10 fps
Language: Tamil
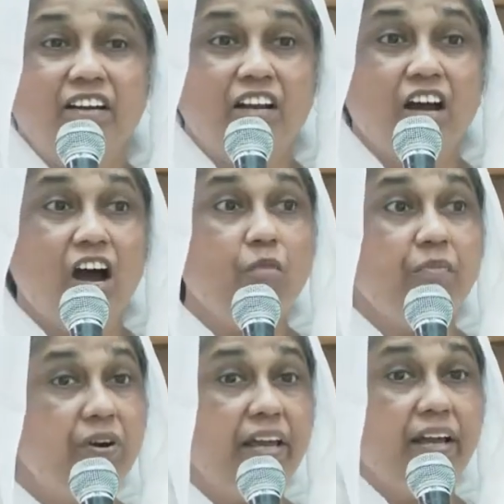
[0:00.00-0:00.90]
நாம்
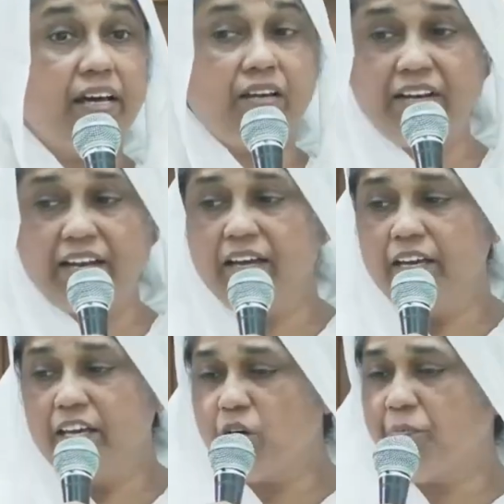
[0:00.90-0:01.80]
நம்முடைய அறிவில்
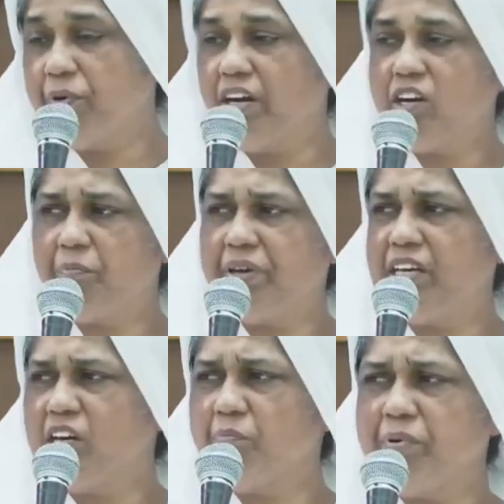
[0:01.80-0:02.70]
இங்கே போய் அங்கே போய்
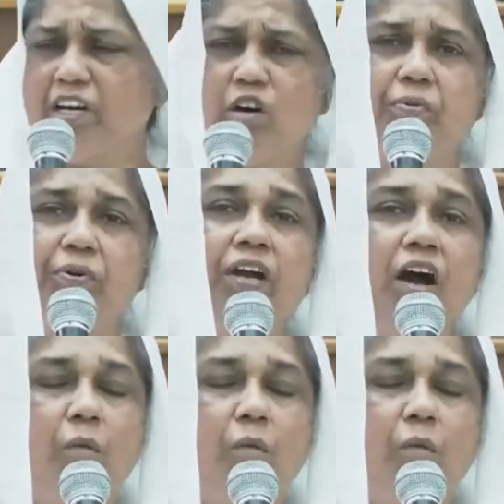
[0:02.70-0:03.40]
இங்கே போய் அங்கே போய்